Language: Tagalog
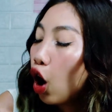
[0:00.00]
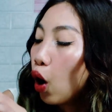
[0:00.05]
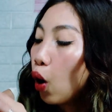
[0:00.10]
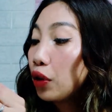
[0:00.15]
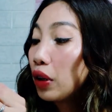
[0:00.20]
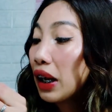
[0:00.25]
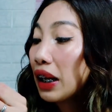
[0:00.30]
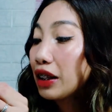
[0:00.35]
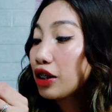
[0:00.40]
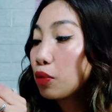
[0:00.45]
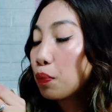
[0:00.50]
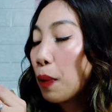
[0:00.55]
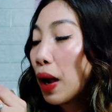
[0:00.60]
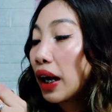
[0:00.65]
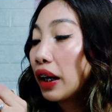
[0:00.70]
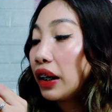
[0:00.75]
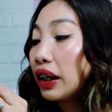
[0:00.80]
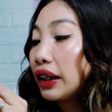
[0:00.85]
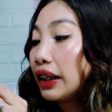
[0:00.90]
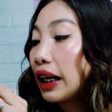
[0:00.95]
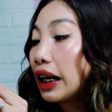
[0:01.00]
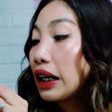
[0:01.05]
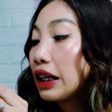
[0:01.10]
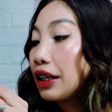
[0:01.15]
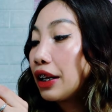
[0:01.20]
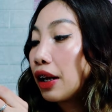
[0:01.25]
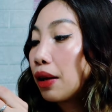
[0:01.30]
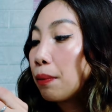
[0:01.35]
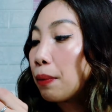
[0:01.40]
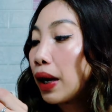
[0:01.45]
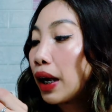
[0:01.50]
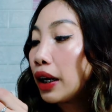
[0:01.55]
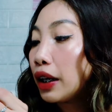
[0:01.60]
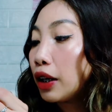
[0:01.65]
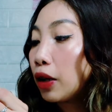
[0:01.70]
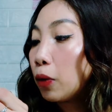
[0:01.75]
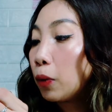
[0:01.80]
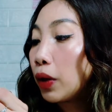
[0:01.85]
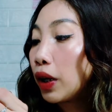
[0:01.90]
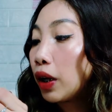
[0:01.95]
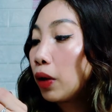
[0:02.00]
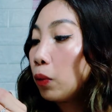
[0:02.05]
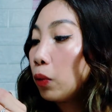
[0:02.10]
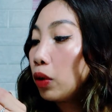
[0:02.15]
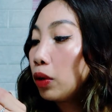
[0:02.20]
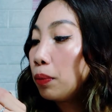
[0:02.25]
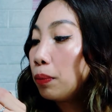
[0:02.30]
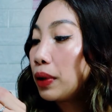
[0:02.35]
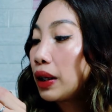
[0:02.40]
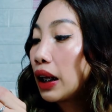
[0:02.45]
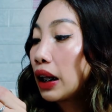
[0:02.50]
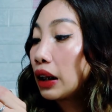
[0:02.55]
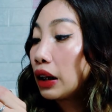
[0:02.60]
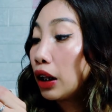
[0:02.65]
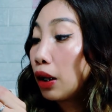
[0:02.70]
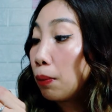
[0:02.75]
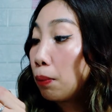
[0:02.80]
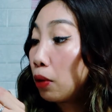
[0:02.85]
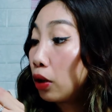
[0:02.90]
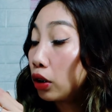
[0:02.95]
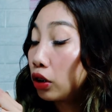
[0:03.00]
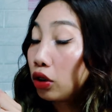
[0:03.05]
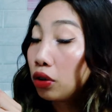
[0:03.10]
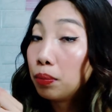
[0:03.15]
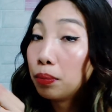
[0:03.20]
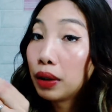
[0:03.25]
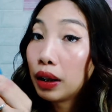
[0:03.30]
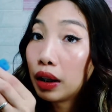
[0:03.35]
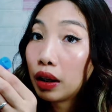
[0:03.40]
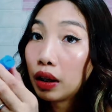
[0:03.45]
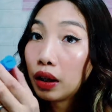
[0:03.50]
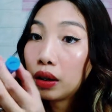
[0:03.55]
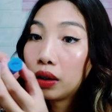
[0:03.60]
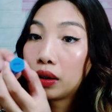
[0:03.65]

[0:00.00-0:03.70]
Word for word: yung expiry date niya, by the way, will be at the bottom ng,